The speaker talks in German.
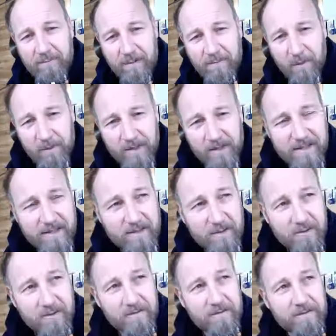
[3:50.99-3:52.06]
mein Vater hat
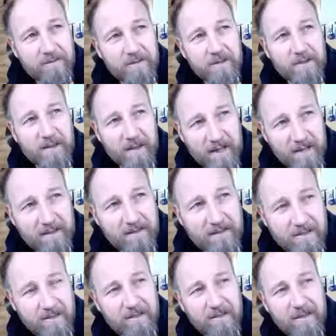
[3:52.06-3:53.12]
gesagt, oder Head hat
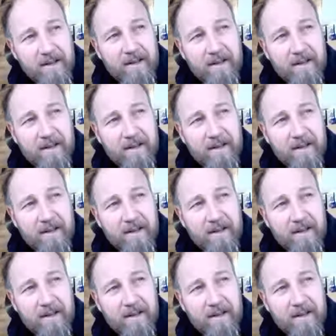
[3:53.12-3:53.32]
gesagt,